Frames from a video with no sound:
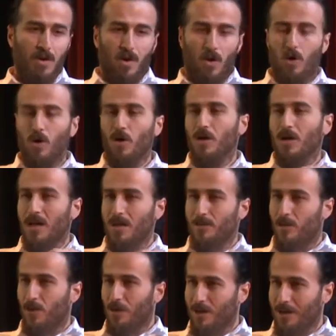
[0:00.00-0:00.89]

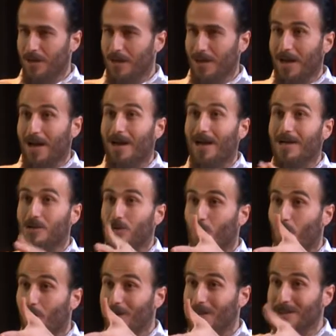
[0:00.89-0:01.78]
Öyle böyle. Hani
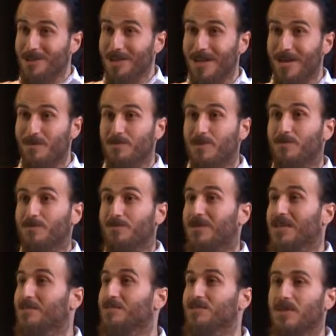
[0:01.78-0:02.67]
o ara şey yaptım.
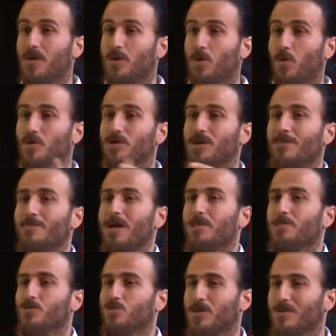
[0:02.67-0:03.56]
Dedim ki hocam
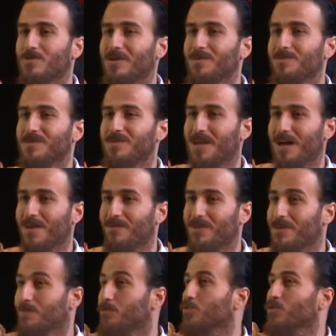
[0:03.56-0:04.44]
ben Mustafa'nın
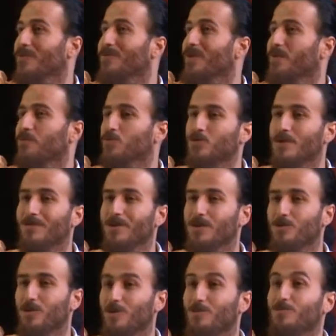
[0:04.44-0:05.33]
misafiriyim. Mustafa, Mustafa
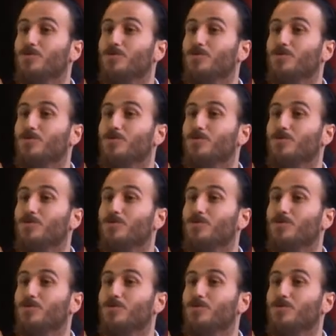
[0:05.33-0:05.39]
diyorum.